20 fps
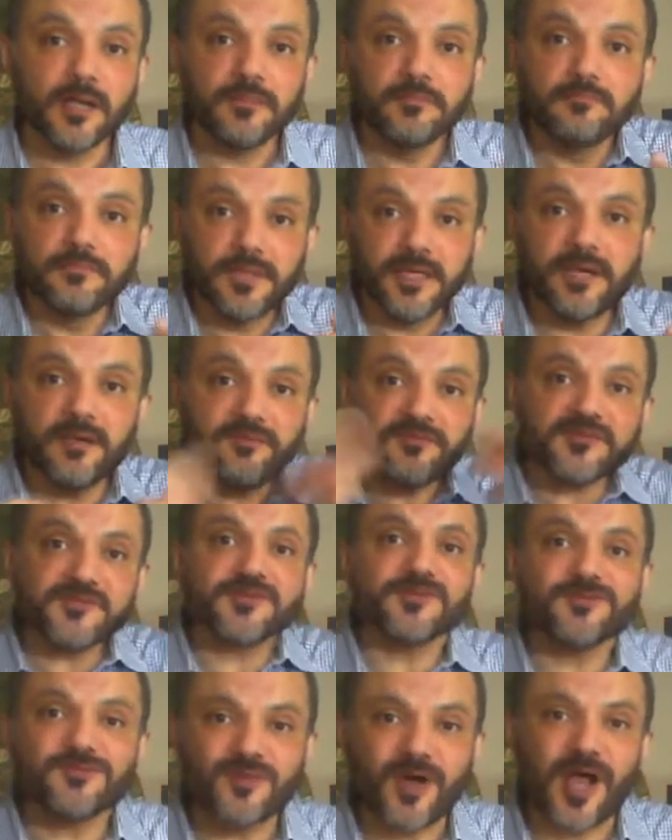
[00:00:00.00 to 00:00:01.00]

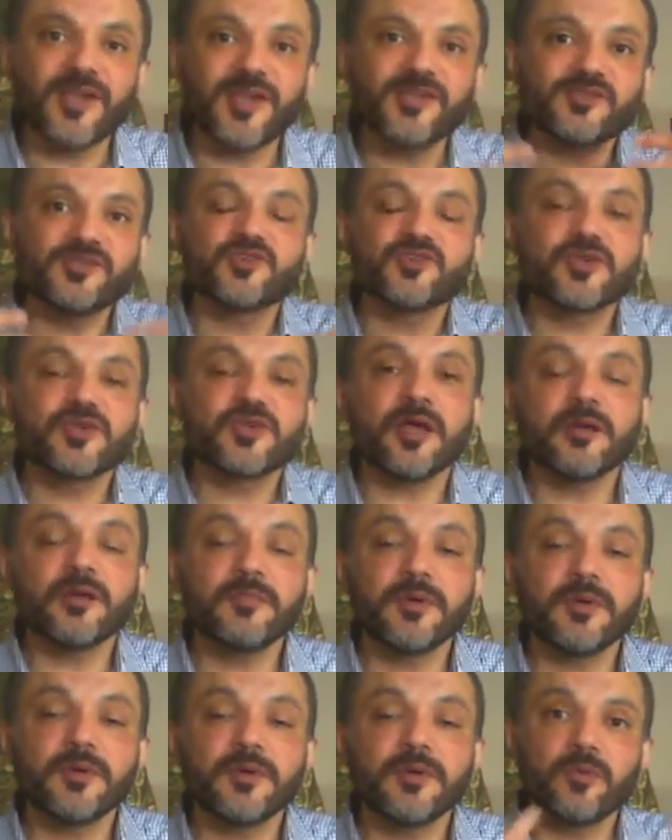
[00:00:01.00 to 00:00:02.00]
بنفس وعايز تشتغل
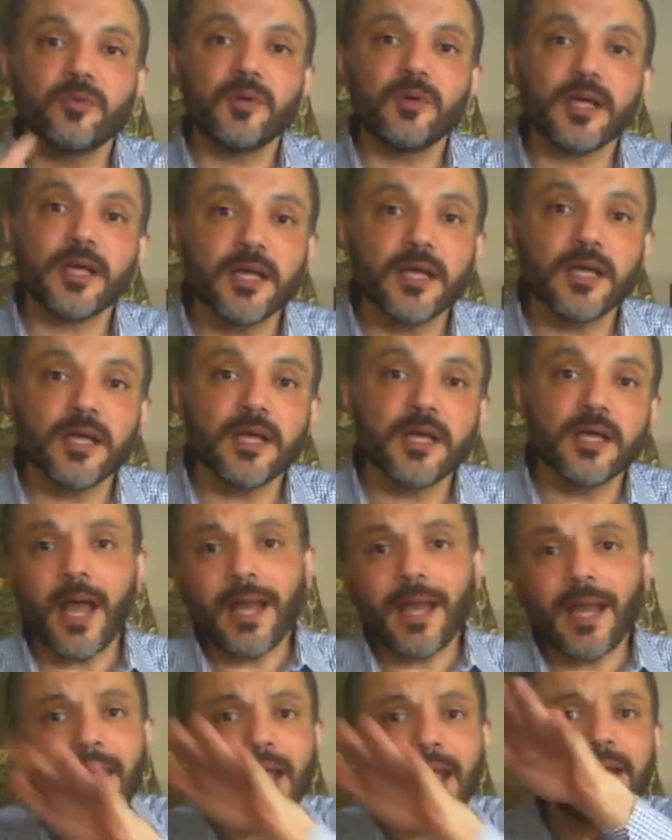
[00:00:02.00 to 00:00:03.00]
من جواك
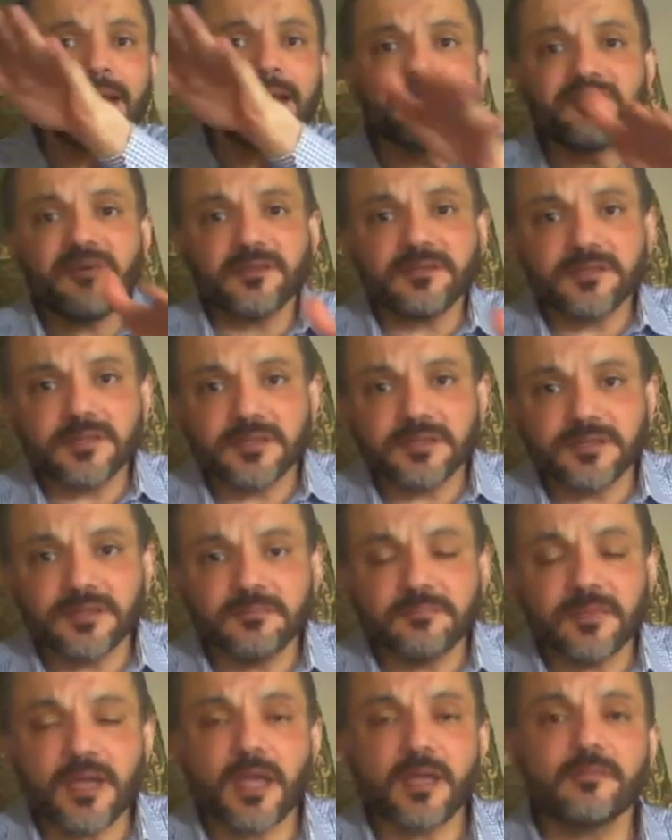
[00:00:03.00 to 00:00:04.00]
على الاقل لفتره
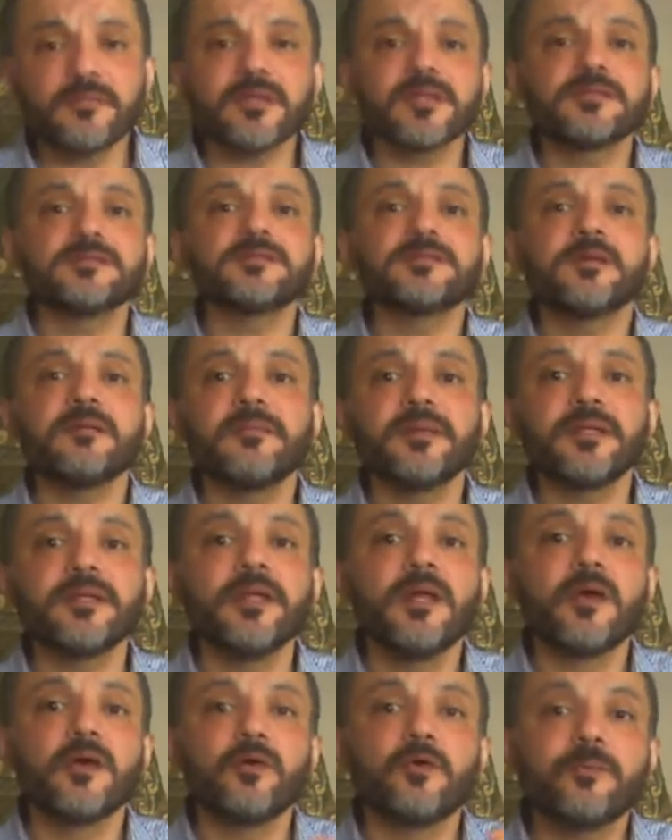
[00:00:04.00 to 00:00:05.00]
ما من الزمن
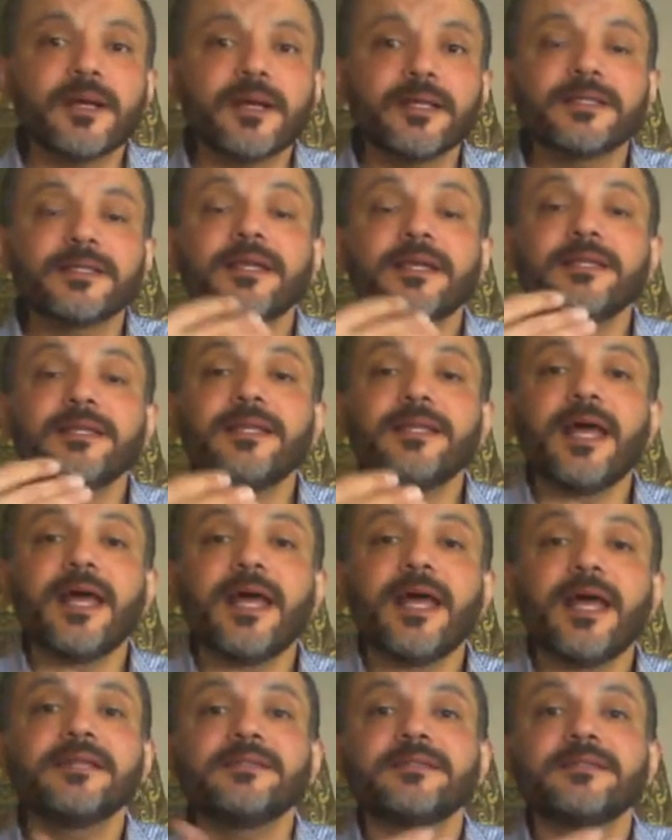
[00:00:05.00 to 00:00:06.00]
وبعد كده
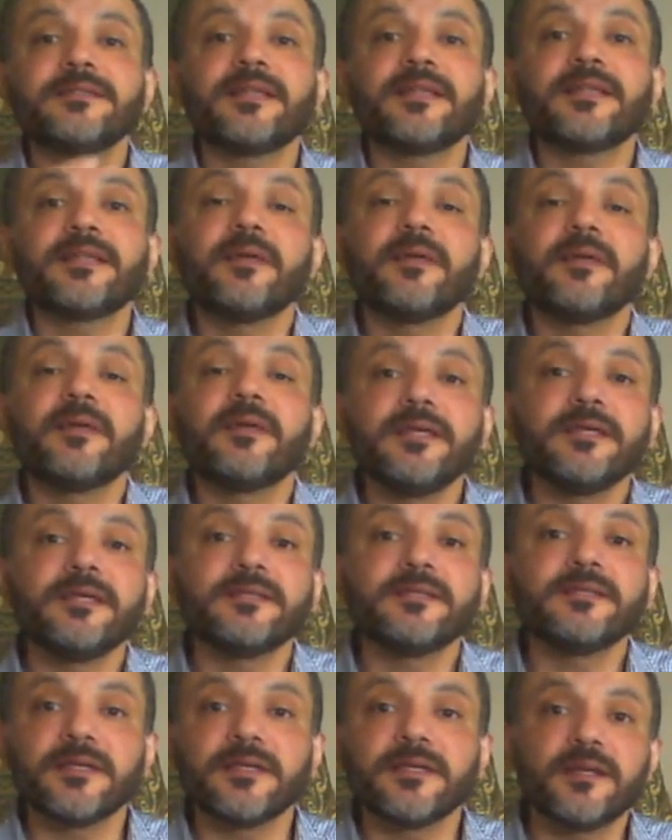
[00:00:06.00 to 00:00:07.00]
اجدد
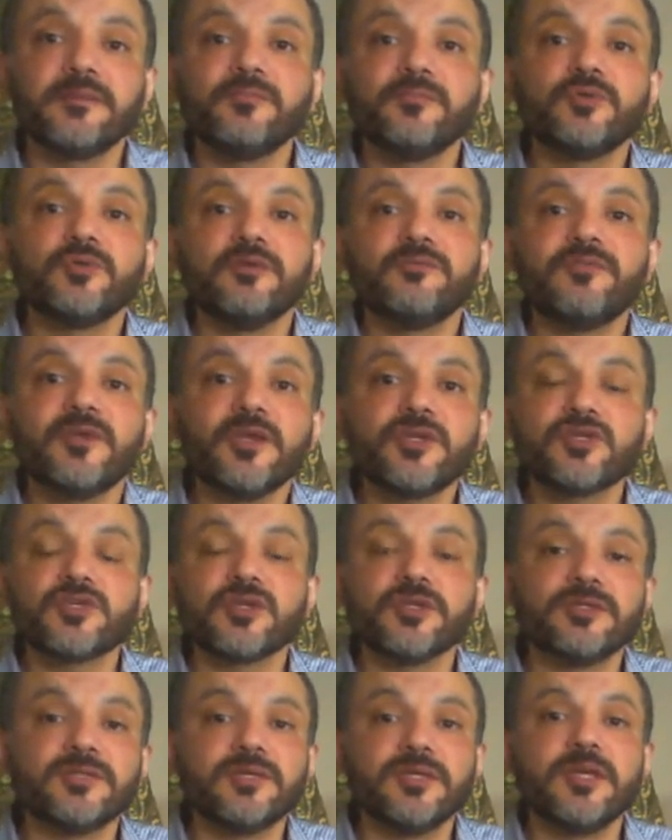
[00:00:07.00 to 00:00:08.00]
عمليه
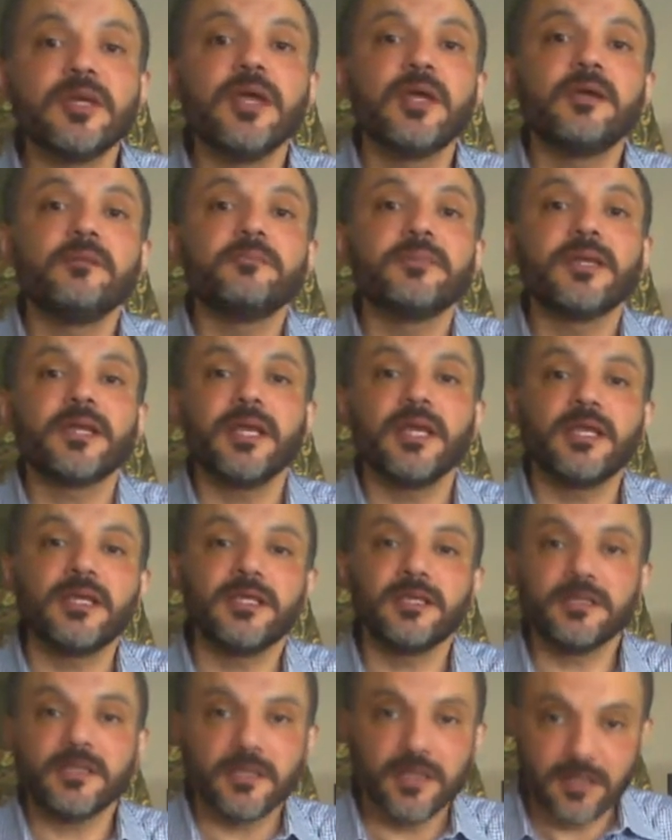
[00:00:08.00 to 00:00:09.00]
الموتيفيشن دي من
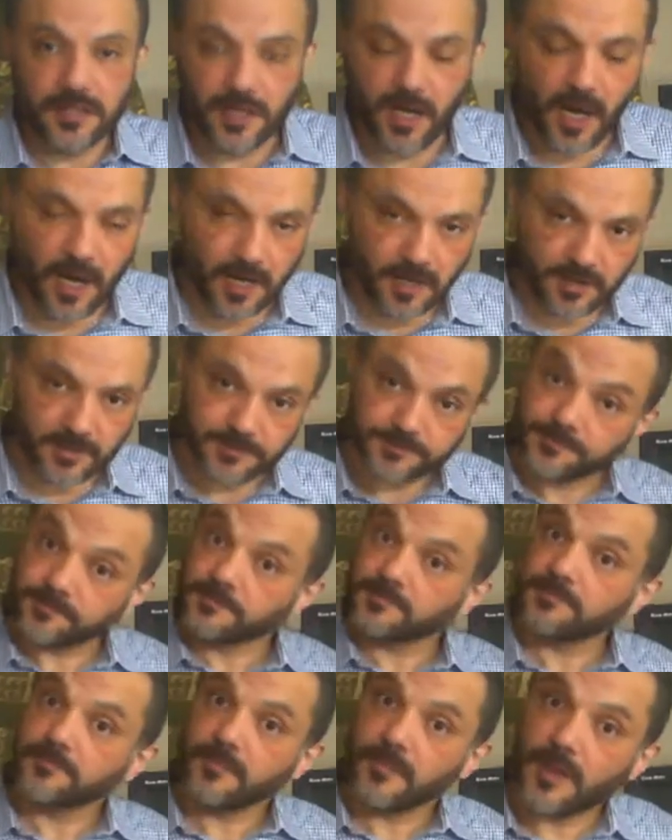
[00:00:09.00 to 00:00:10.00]
حين لاخر
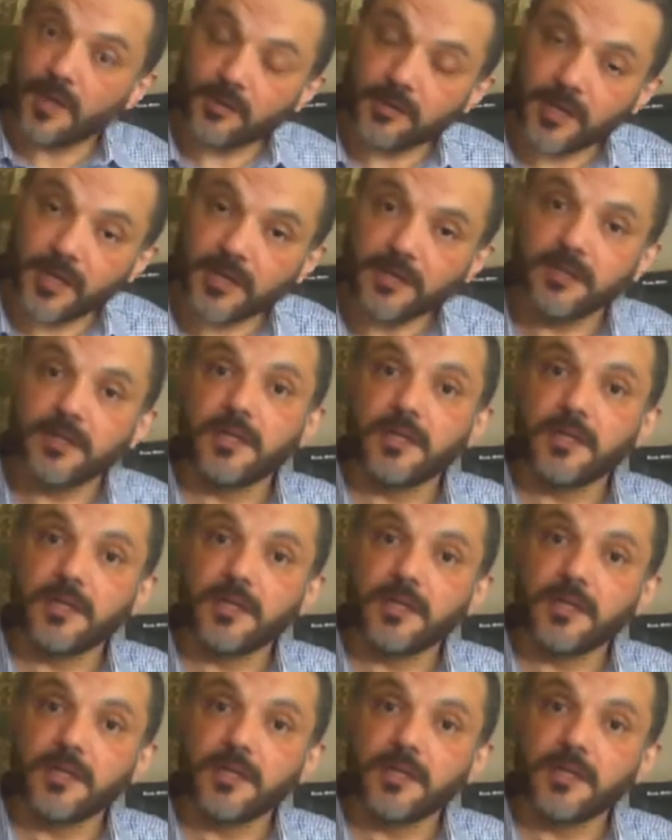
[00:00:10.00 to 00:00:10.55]
اوكي